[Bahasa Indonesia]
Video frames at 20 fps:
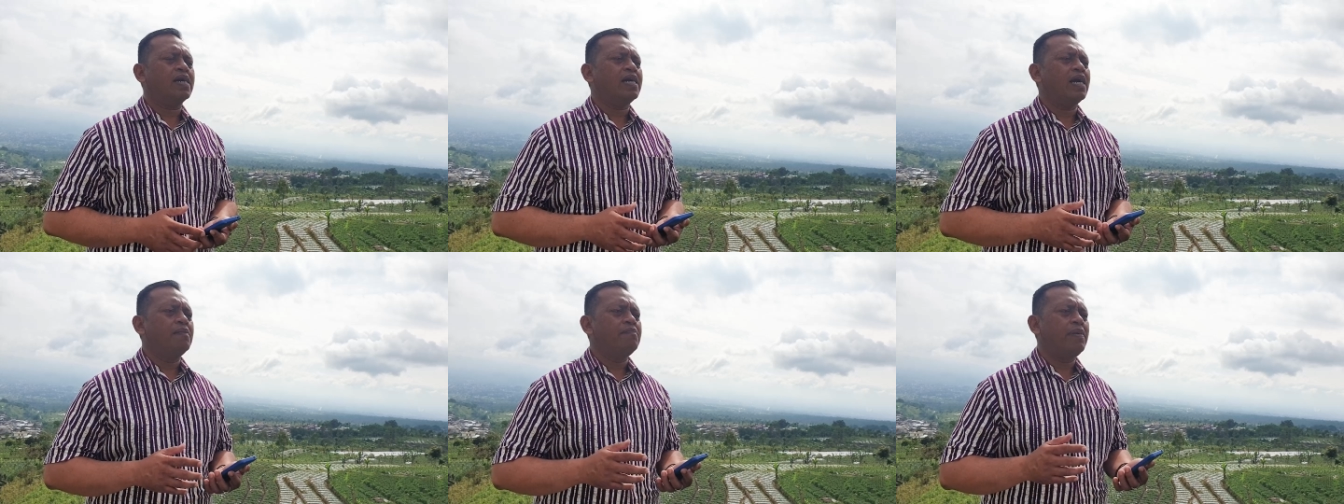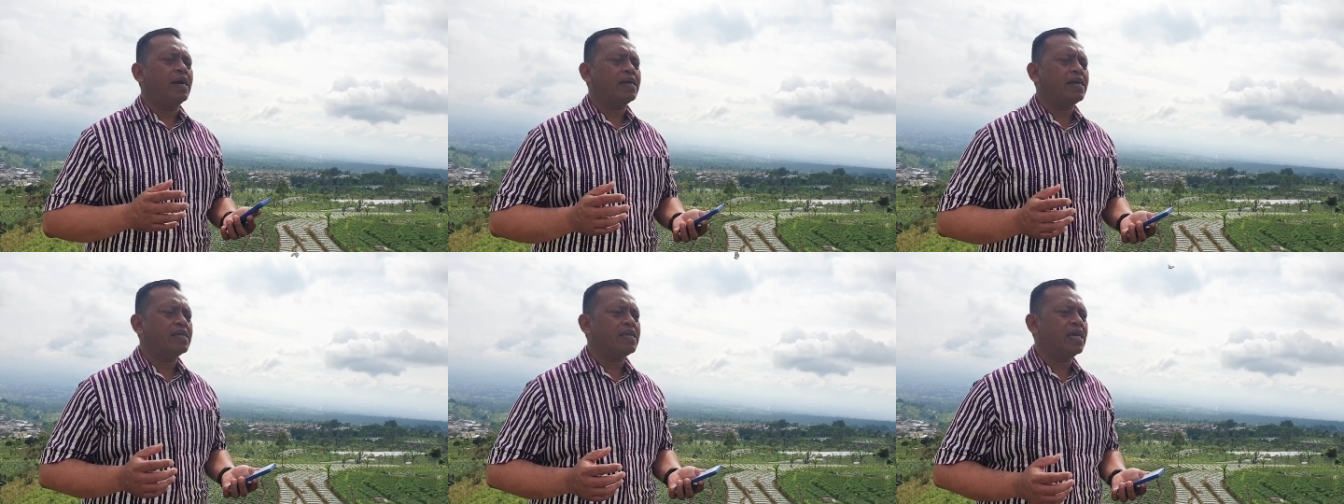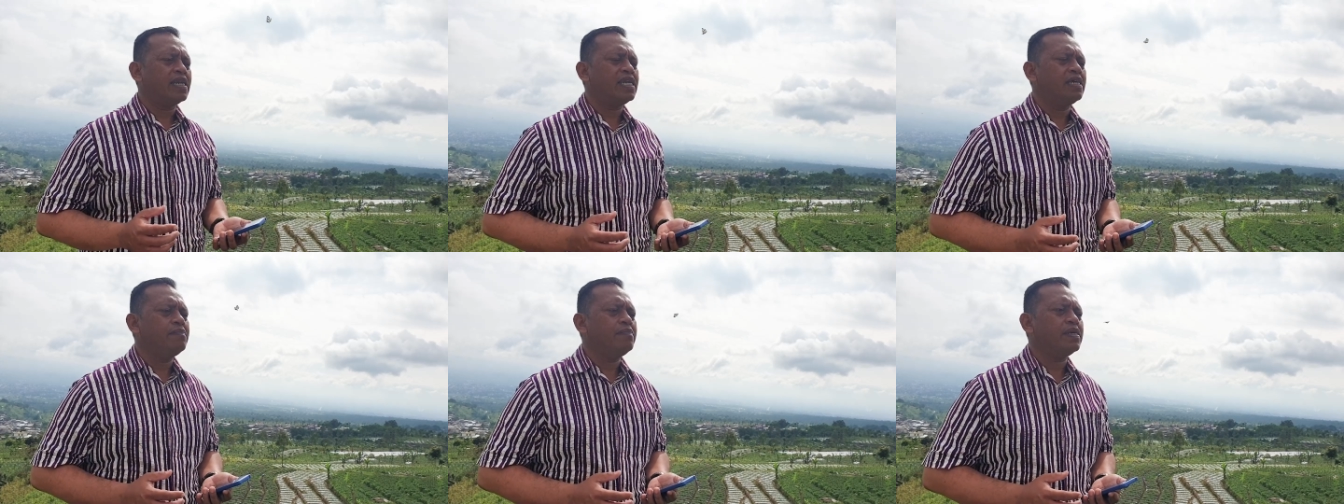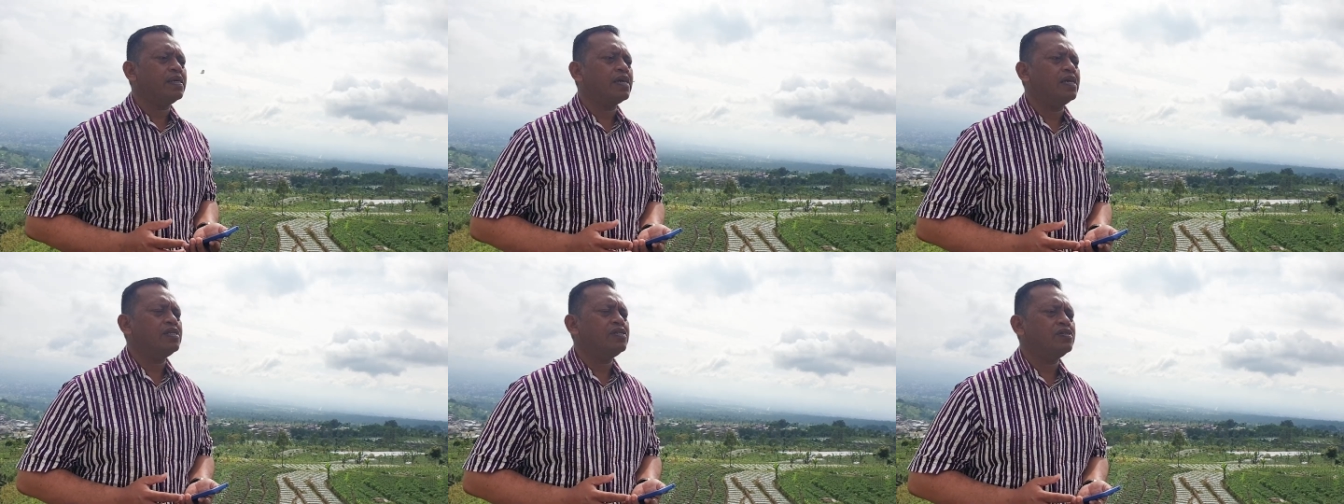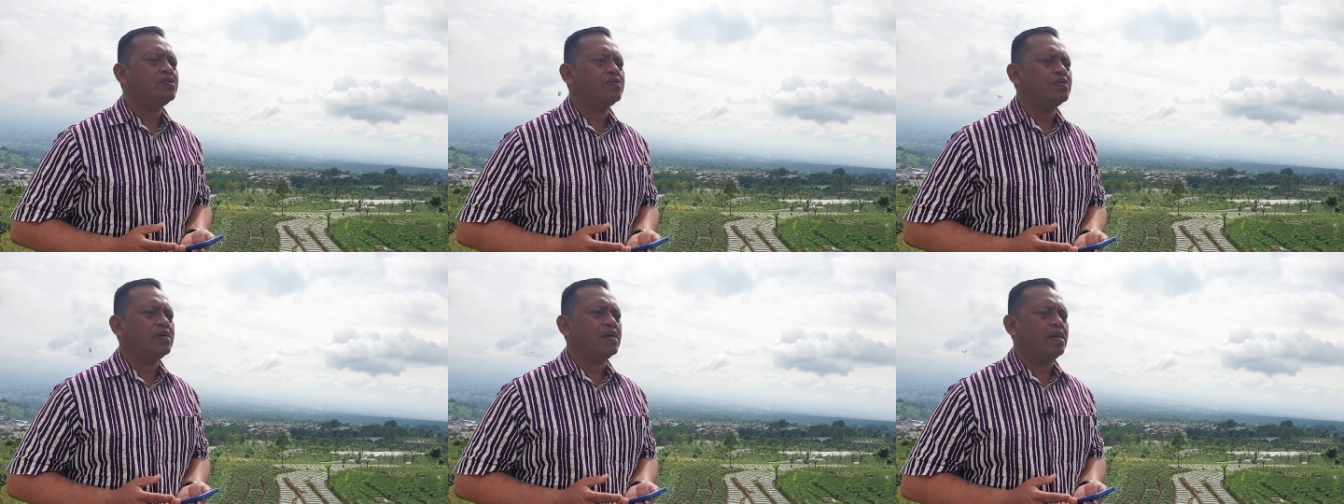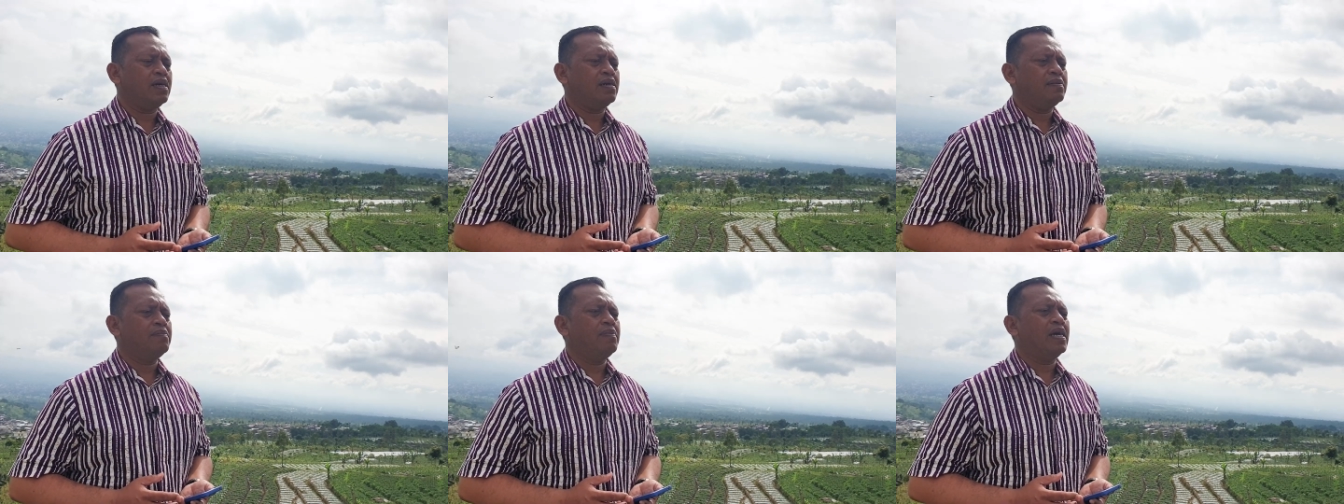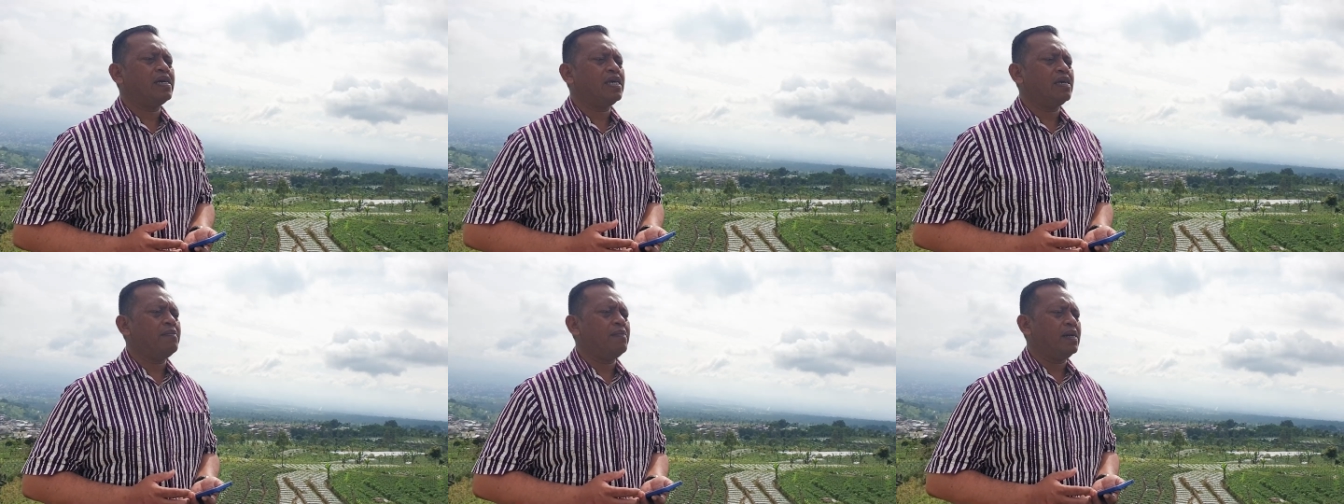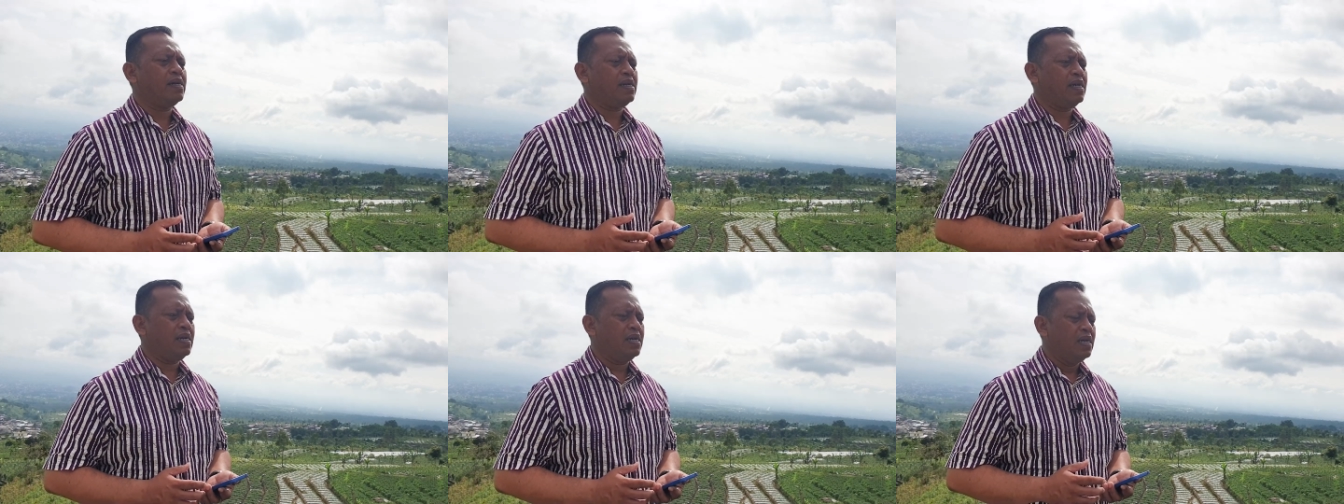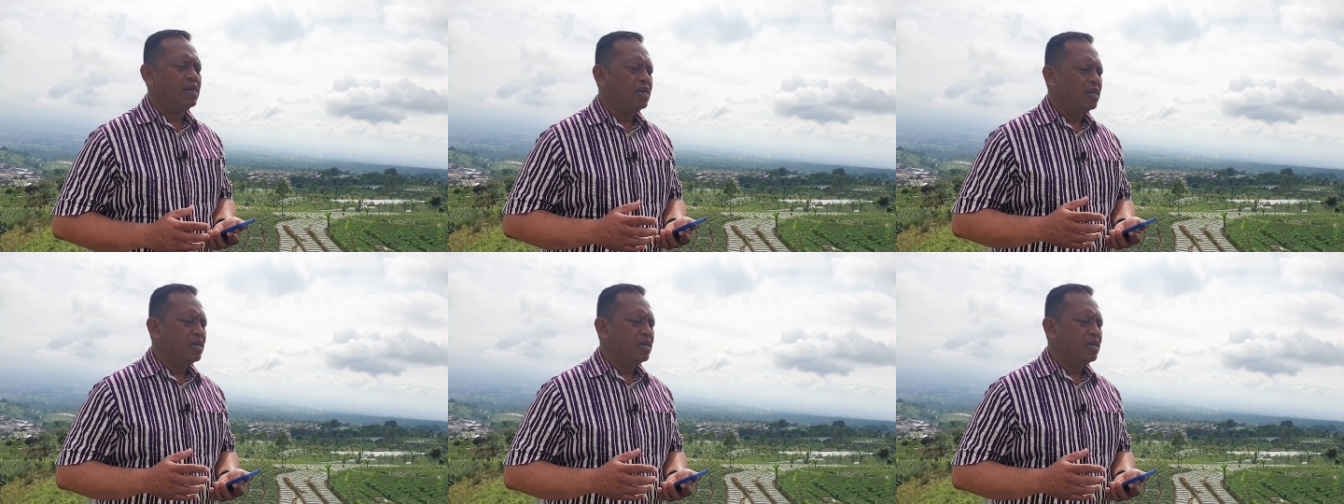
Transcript: gambarannya demikian juga bagaimana